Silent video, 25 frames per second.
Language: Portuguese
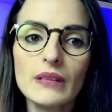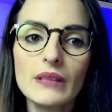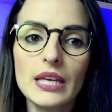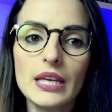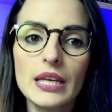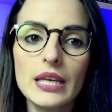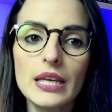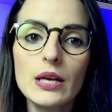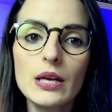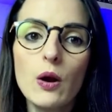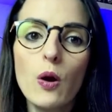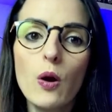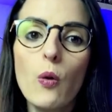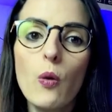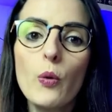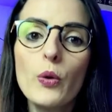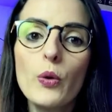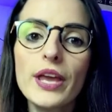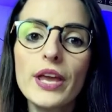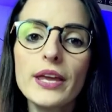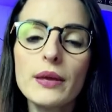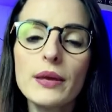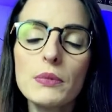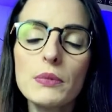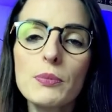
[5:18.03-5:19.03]
E o
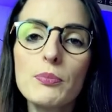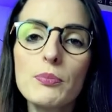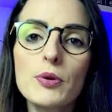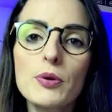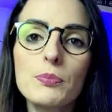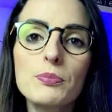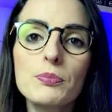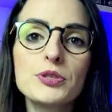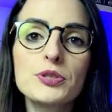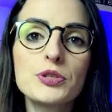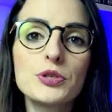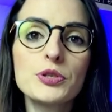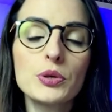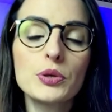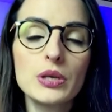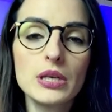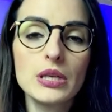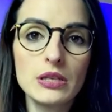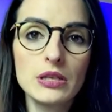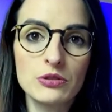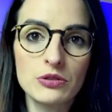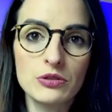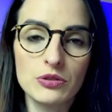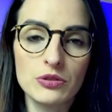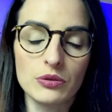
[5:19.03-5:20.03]
que, que me propiciou
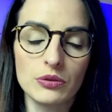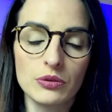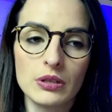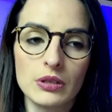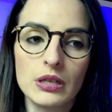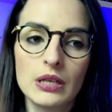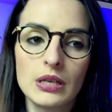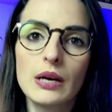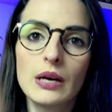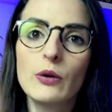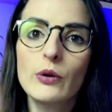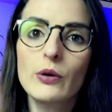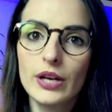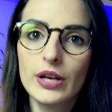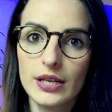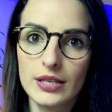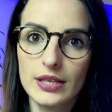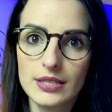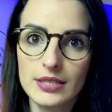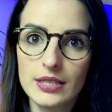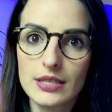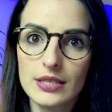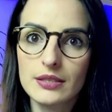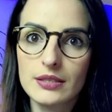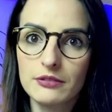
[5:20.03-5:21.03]
isso?
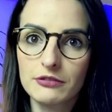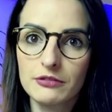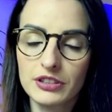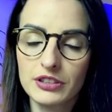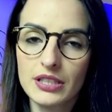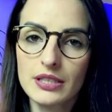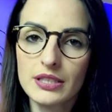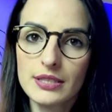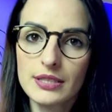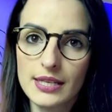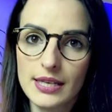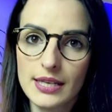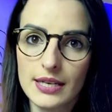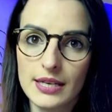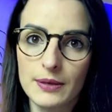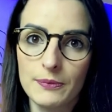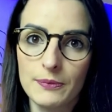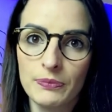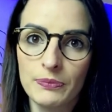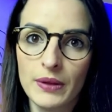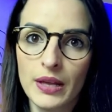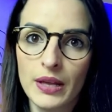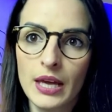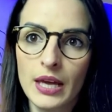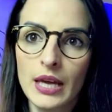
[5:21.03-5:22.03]
Organização financeira.
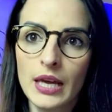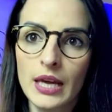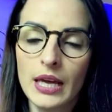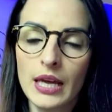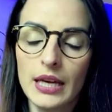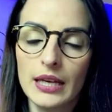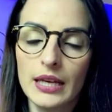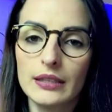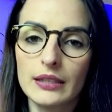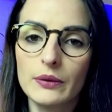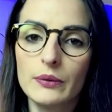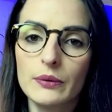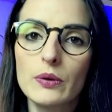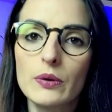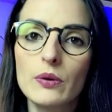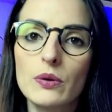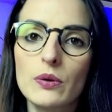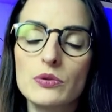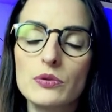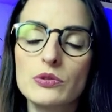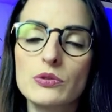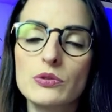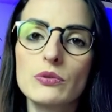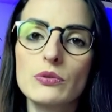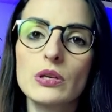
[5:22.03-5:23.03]
Então eu
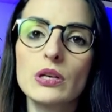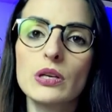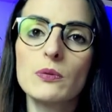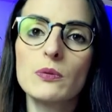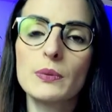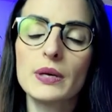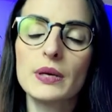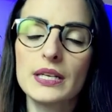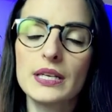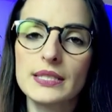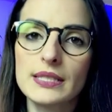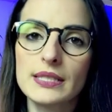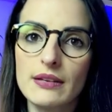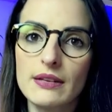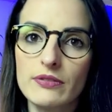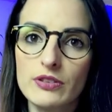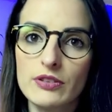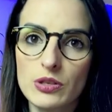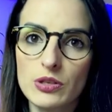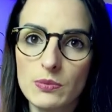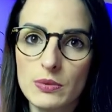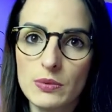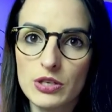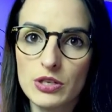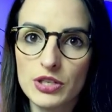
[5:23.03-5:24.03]
construí uma reserva
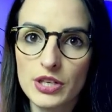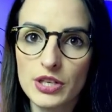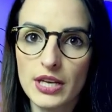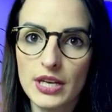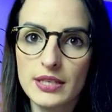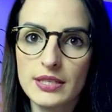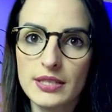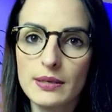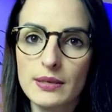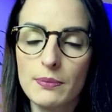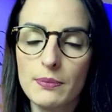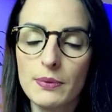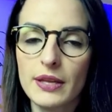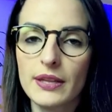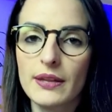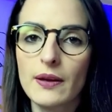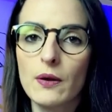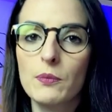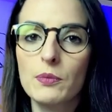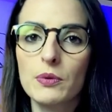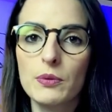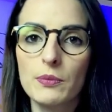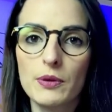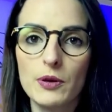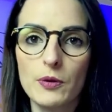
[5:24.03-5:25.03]
de emergência para dar o
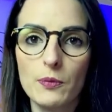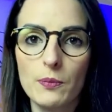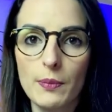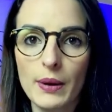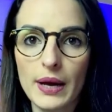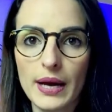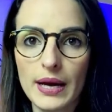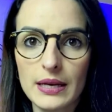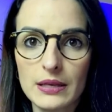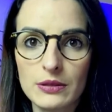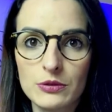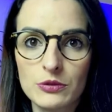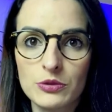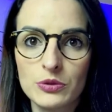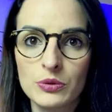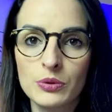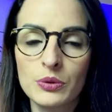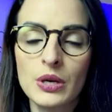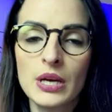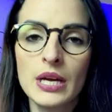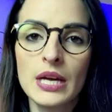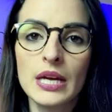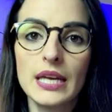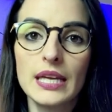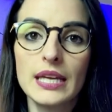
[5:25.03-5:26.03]
primeiro passo,
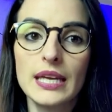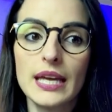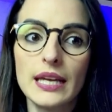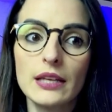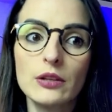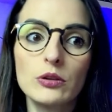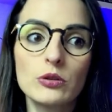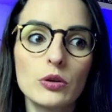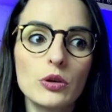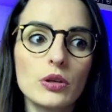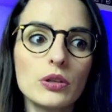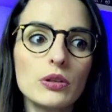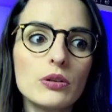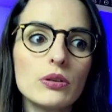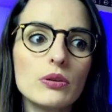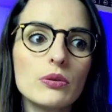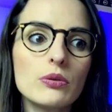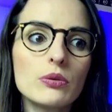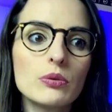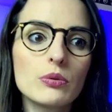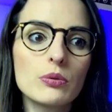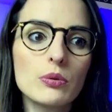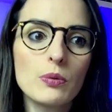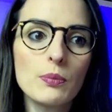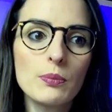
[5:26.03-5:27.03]
e aí
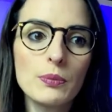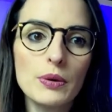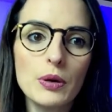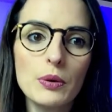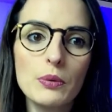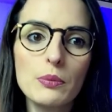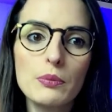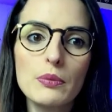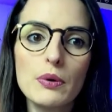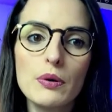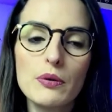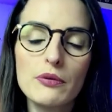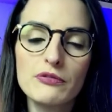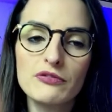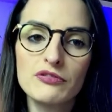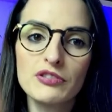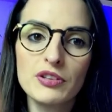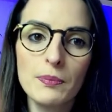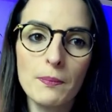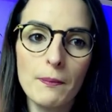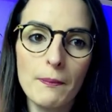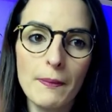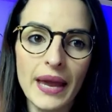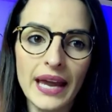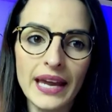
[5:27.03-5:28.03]
todo o meu
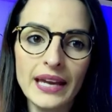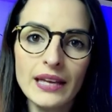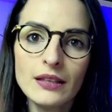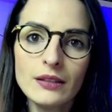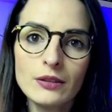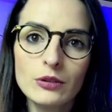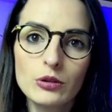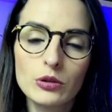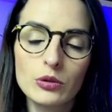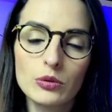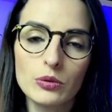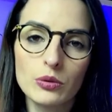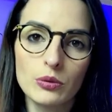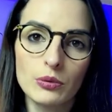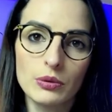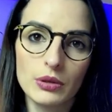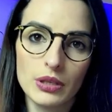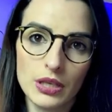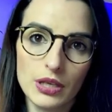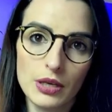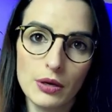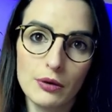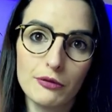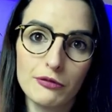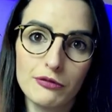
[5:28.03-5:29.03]
movimento
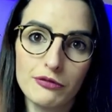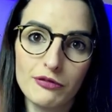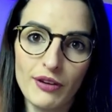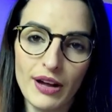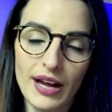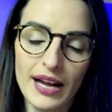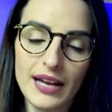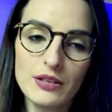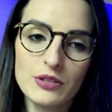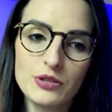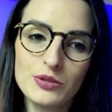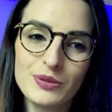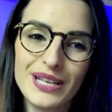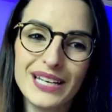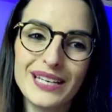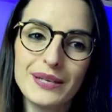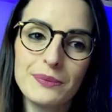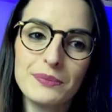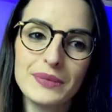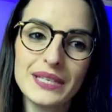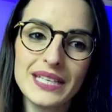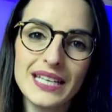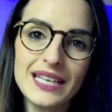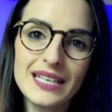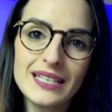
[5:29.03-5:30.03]
que eu faço, ele
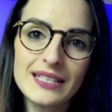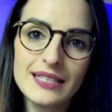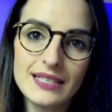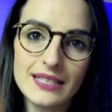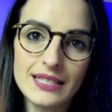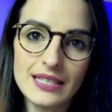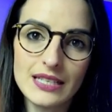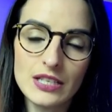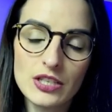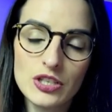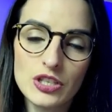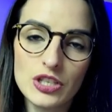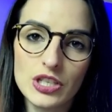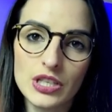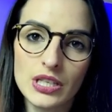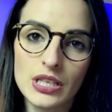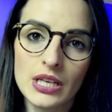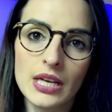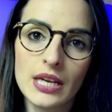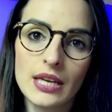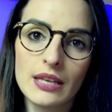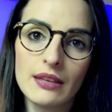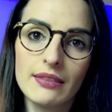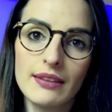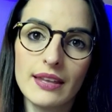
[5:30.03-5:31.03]
me
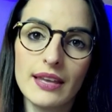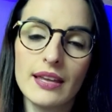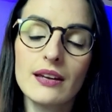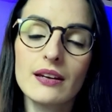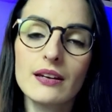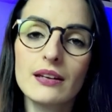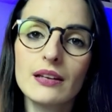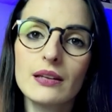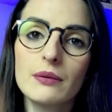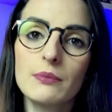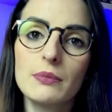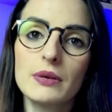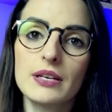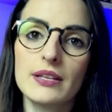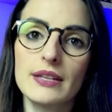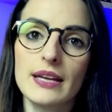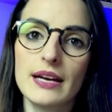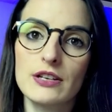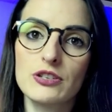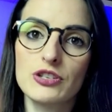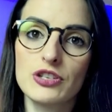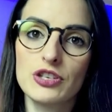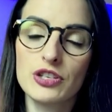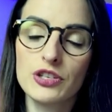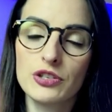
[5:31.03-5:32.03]
exige ter
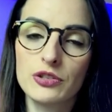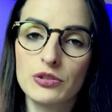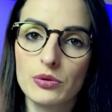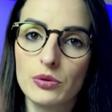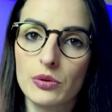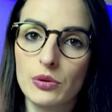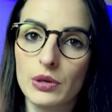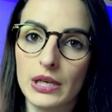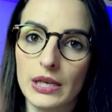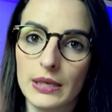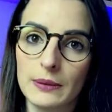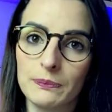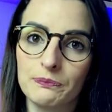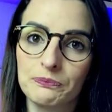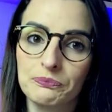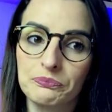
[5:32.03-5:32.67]
liberdade de escolha.